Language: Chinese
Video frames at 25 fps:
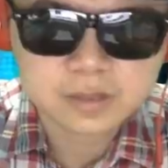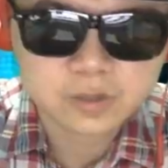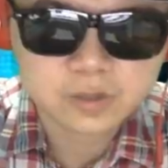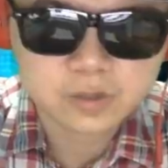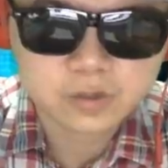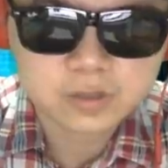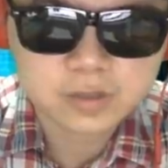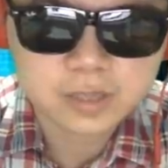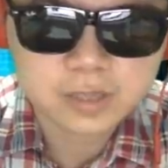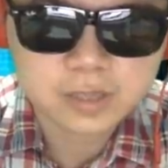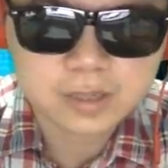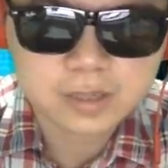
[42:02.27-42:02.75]

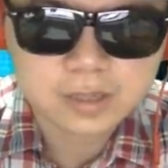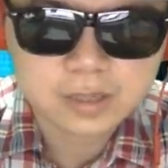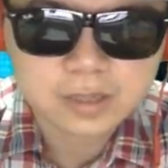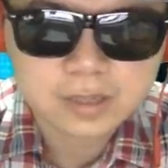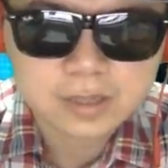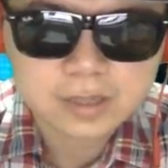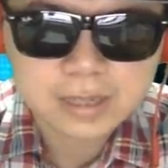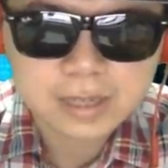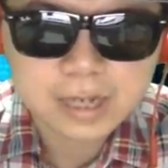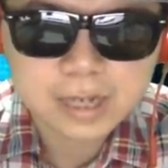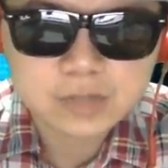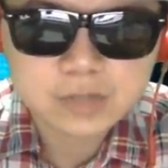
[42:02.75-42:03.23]
有点
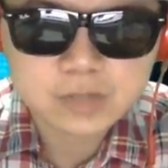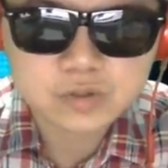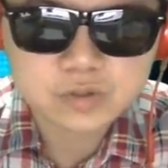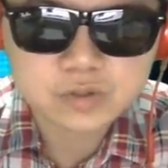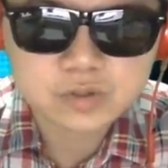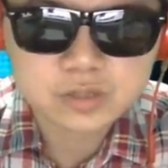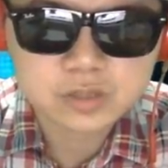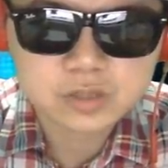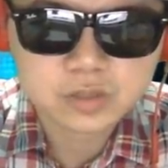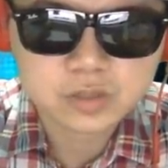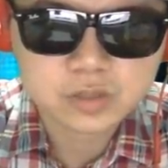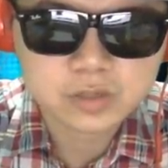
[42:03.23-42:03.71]
开局
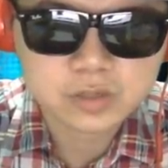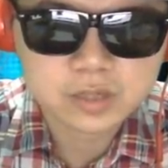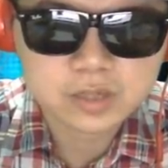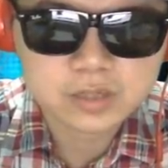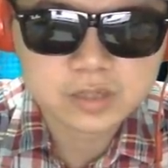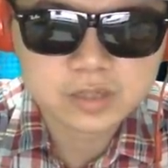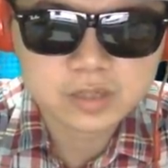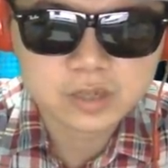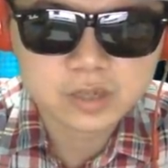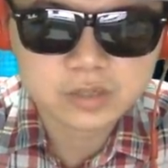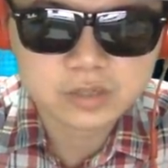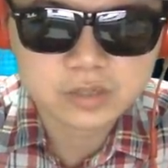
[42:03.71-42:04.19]
是有点
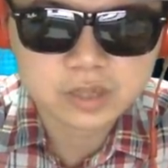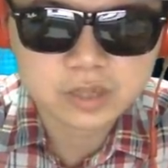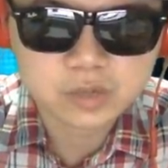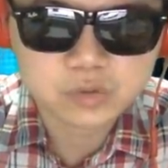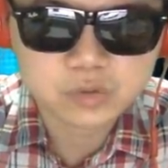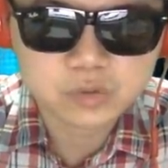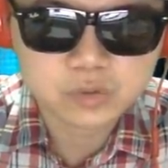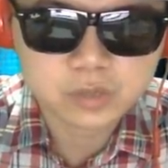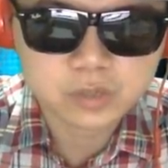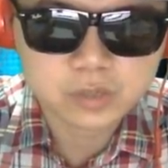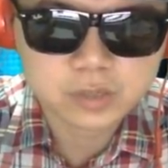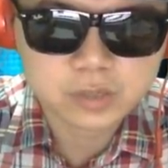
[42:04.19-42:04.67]
小焦
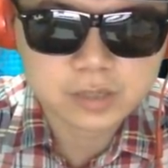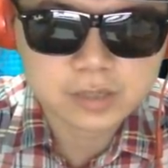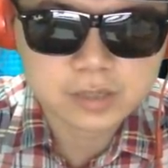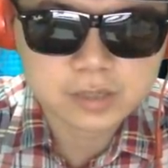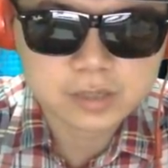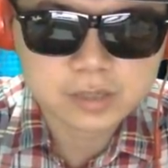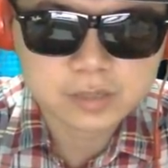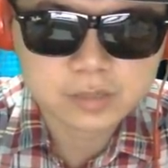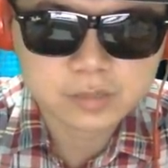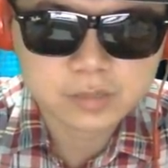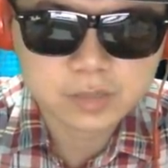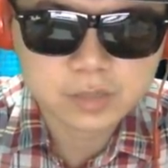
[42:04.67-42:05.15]
灼的，但
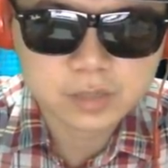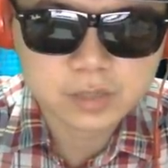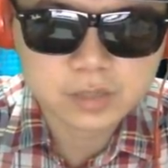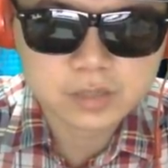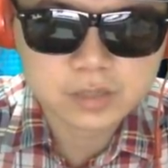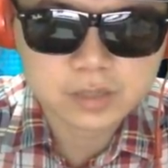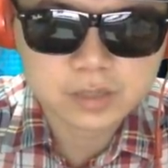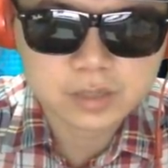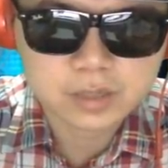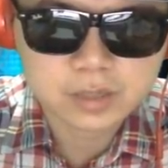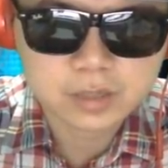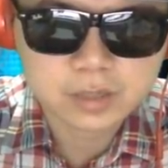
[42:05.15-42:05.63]
是不要
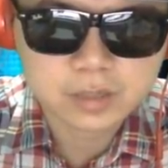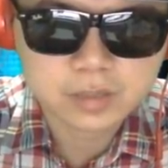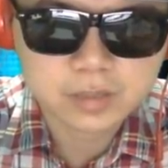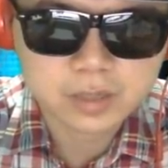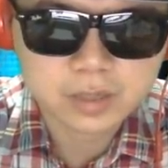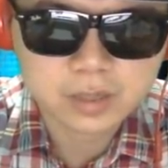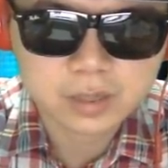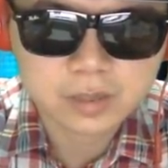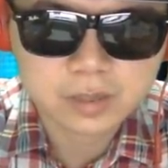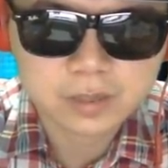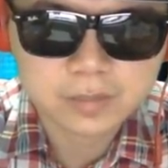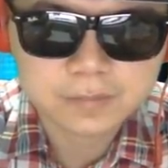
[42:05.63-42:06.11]
紧，二比
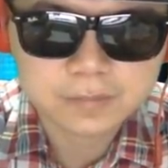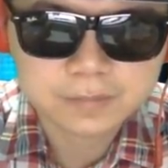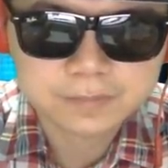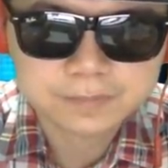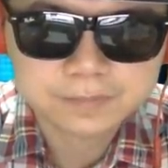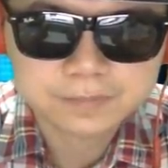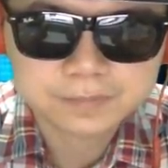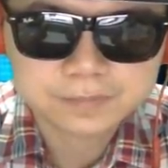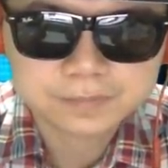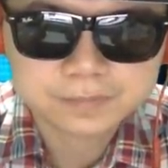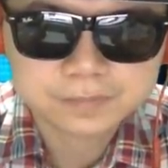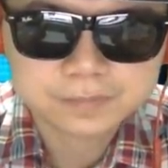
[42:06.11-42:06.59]
二。
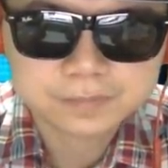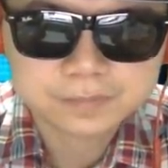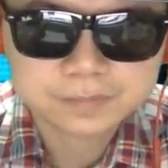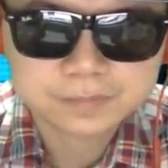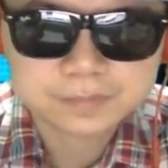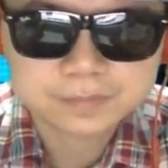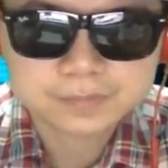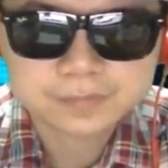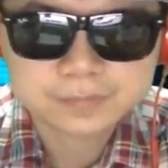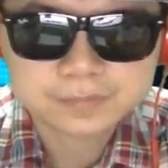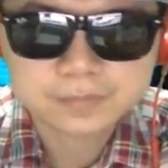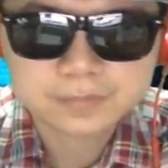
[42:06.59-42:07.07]

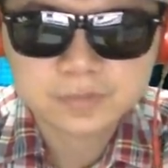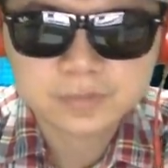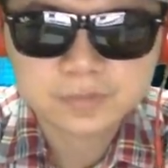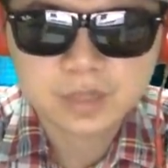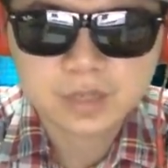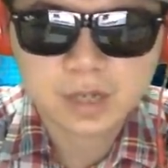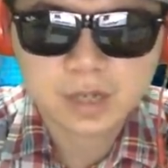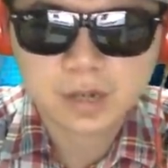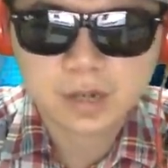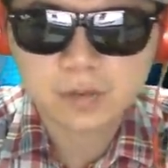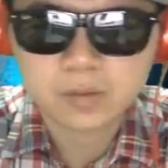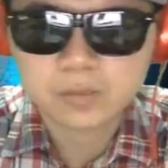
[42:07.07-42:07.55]

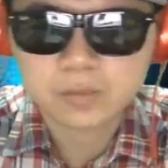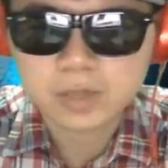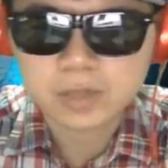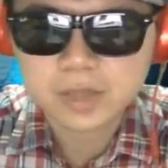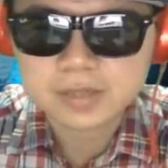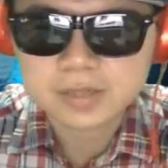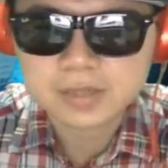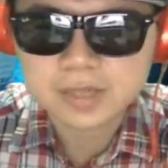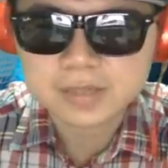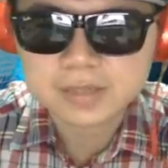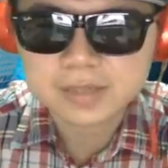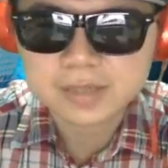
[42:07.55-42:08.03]
好，我们看
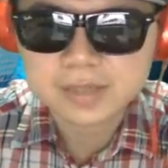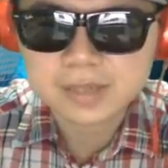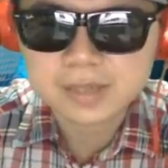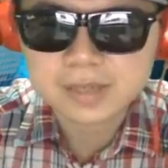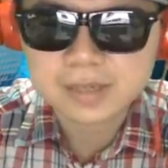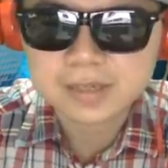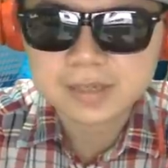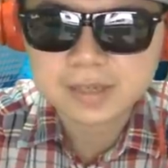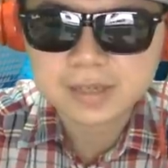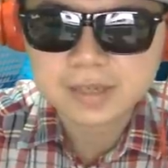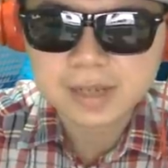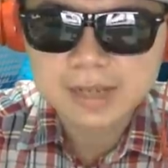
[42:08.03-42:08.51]
一下张
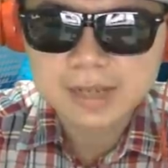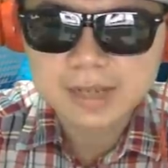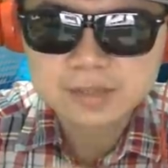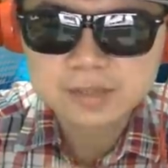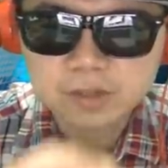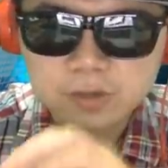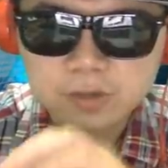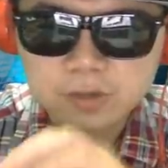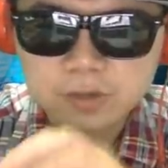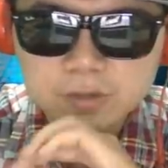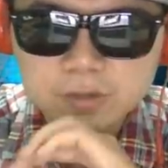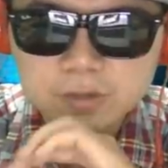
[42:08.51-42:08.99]
怡怡的开
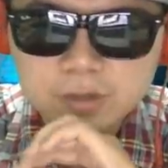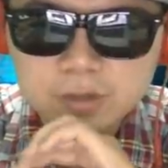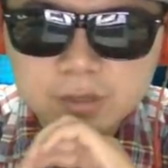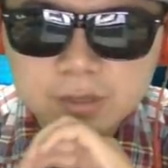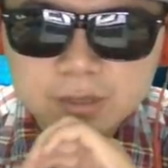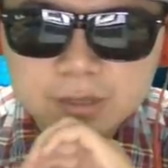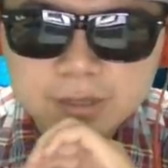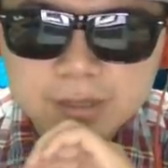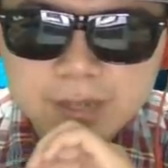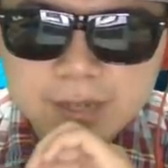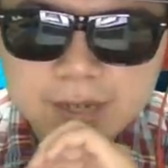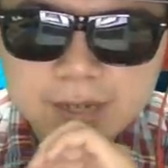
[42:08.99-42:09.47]
球，
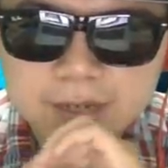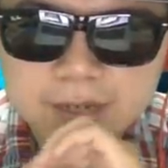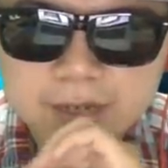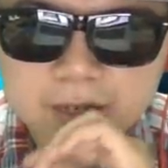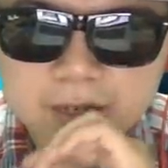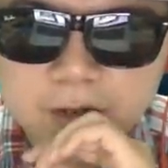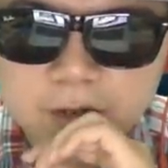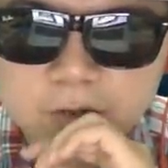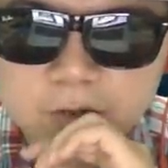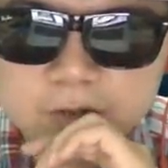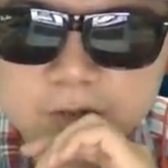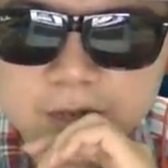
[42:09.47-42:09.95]
开了一个
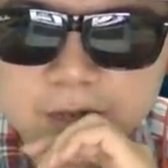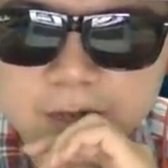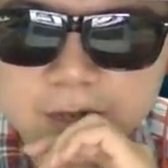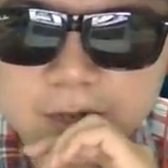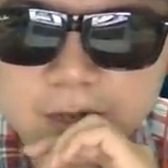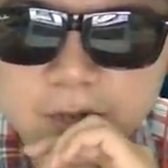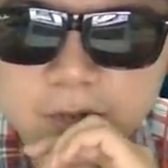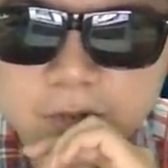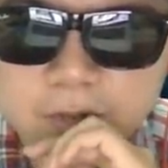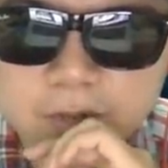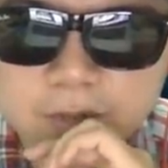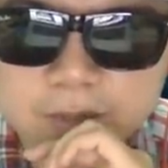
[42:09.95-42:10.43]
后场
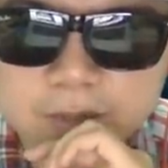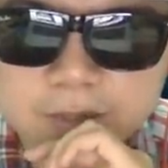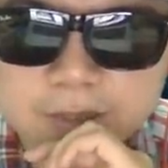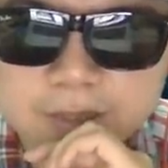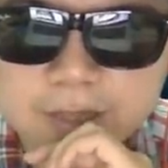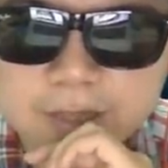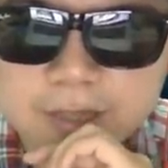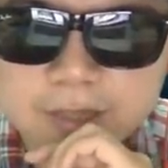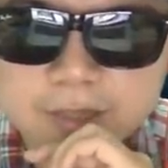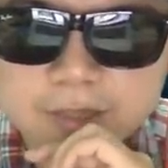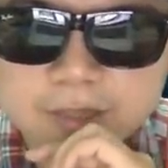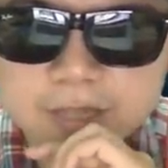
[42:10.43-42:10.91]
高远一
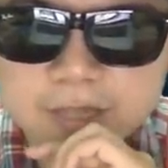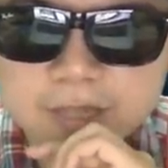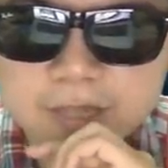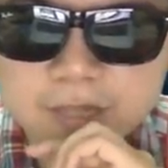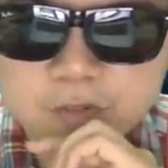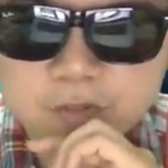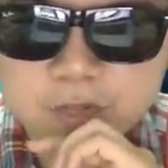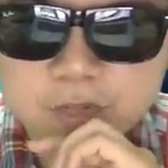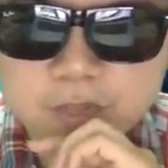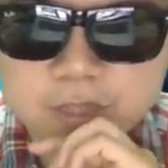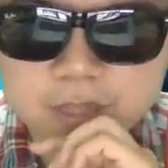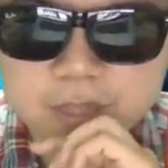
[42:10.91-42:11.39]
样的战
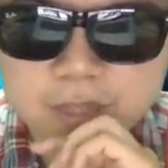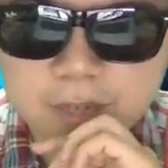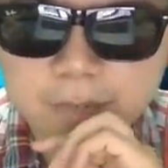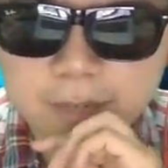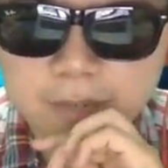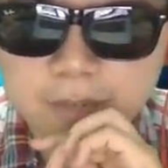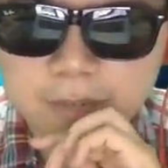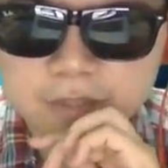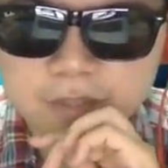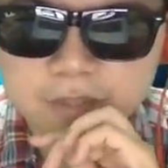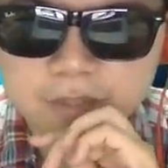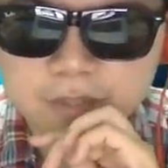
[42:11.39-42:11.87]
略，想要
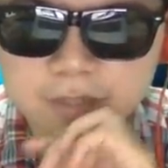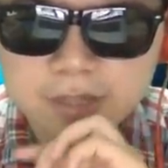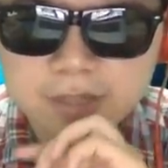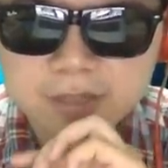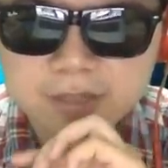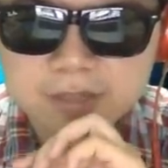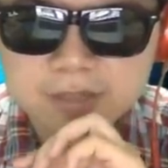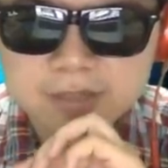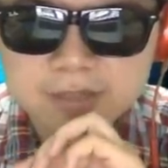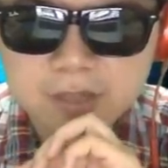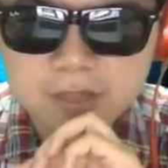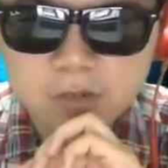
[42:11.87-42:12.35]
把小戴
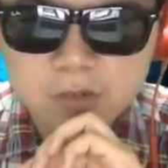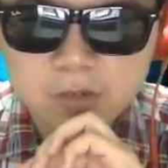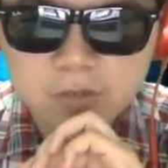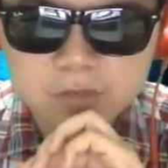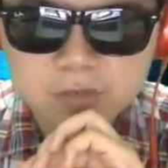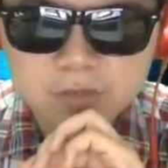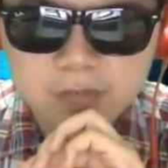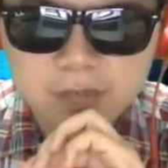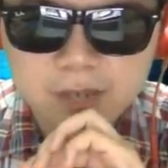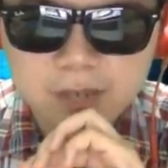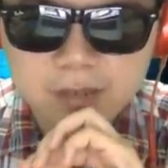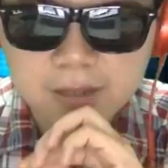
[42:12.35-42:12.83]
定在后场。